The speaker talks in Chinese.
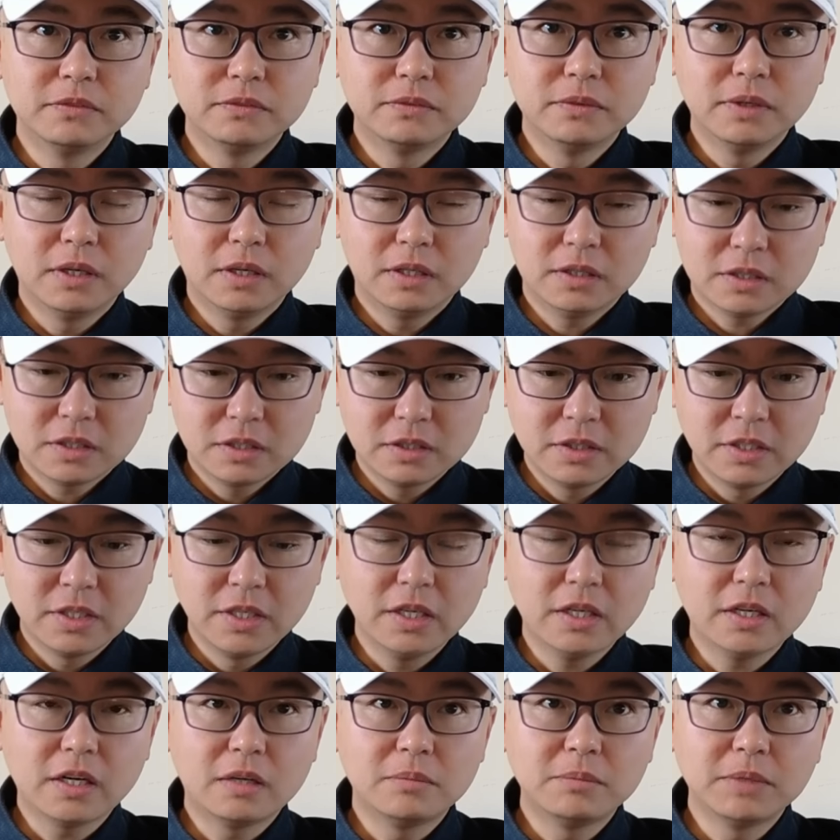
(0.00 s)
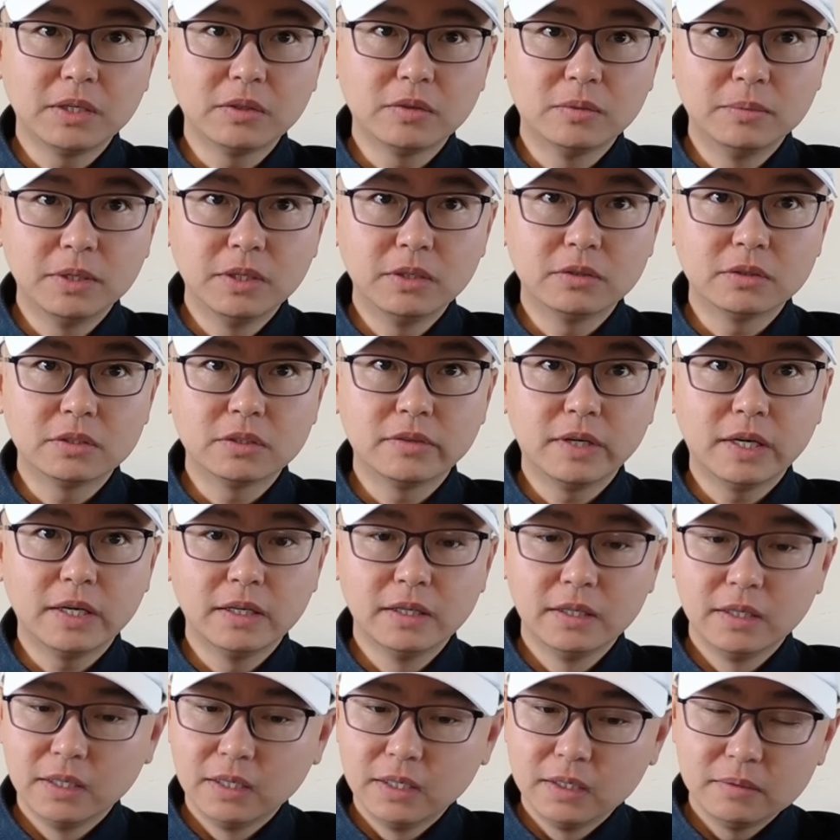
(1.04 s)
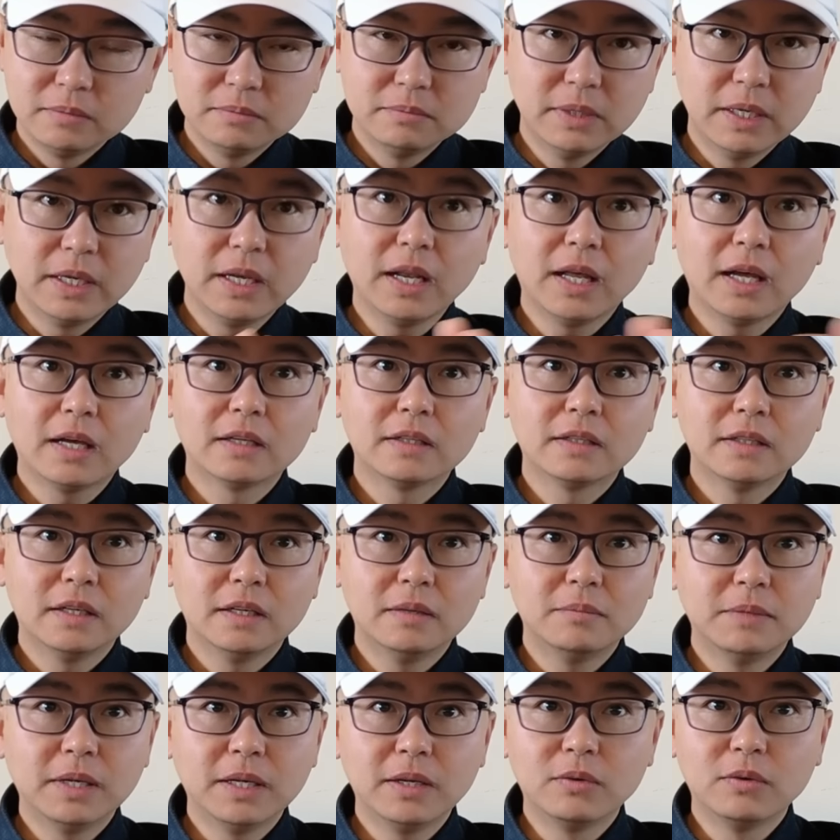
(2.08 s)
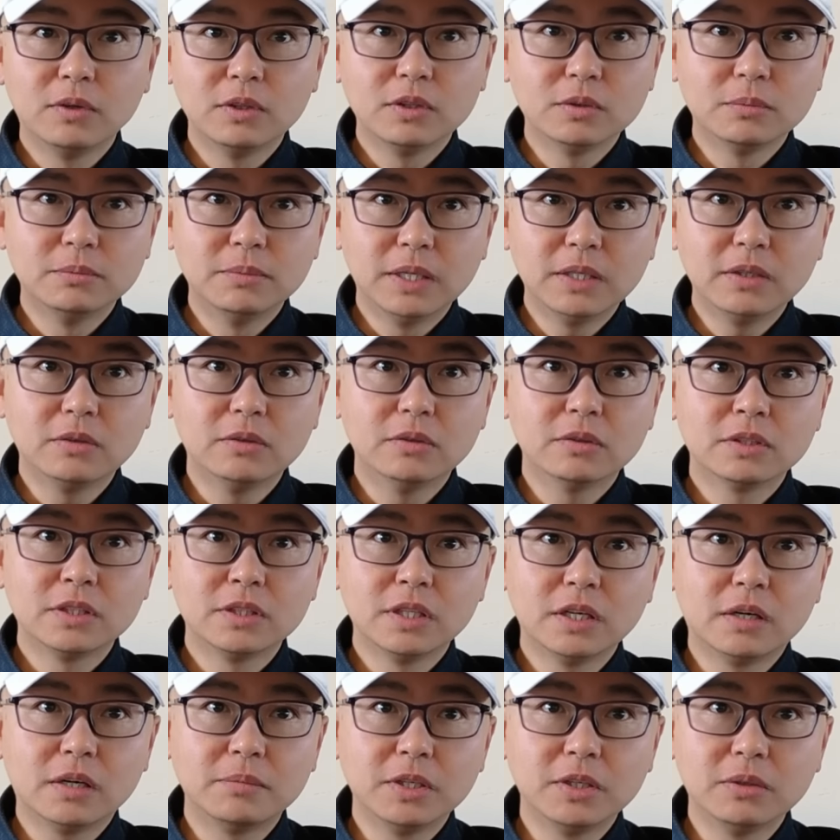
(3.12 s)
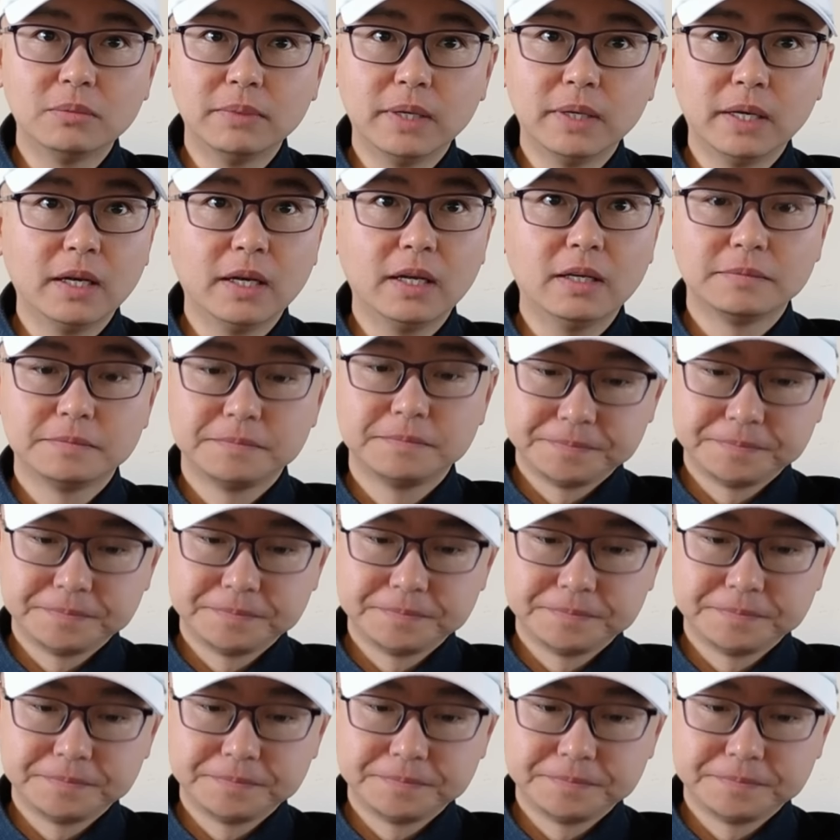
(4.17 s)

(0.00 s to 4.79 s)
啊是铁杆美国盟友之外，没了啊，美国就盟友铁杆盟友没了